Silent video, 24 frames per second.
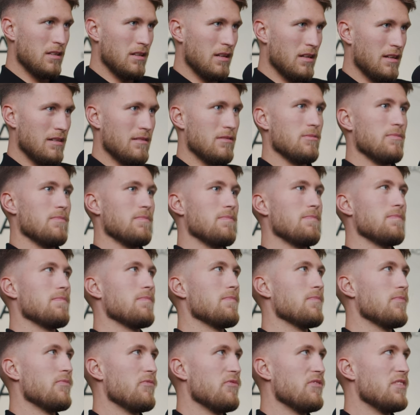also
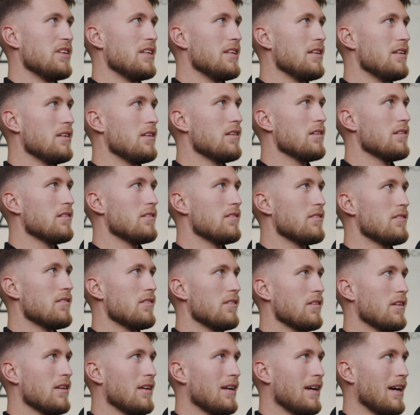wie
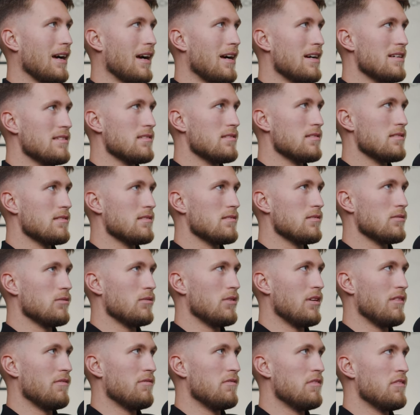krass
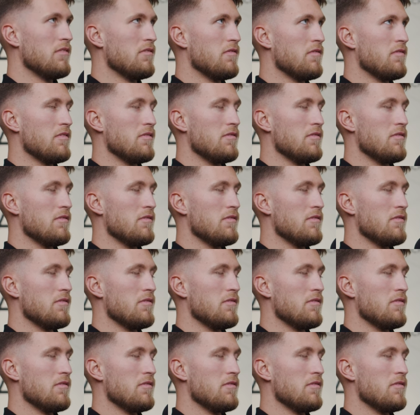oder wie,